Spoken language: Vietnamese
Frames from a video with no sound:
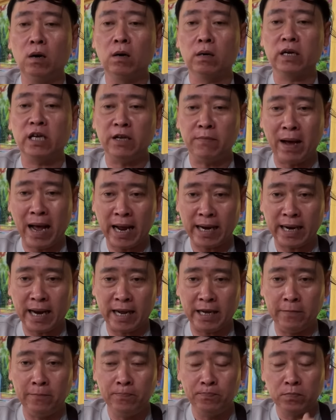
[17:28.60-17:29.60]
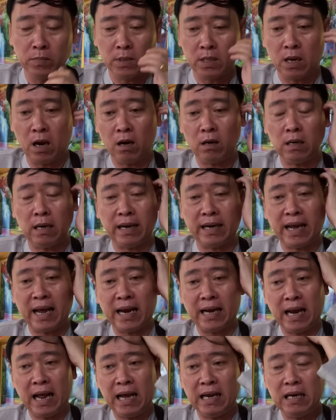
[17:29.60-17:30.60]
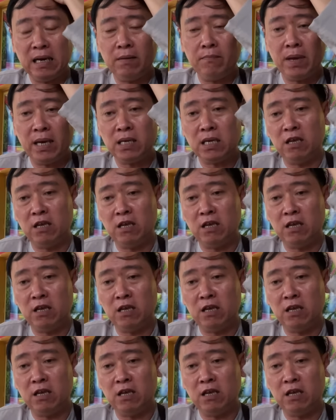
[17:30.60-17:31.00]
thì ba này đó là ngày nay đó bé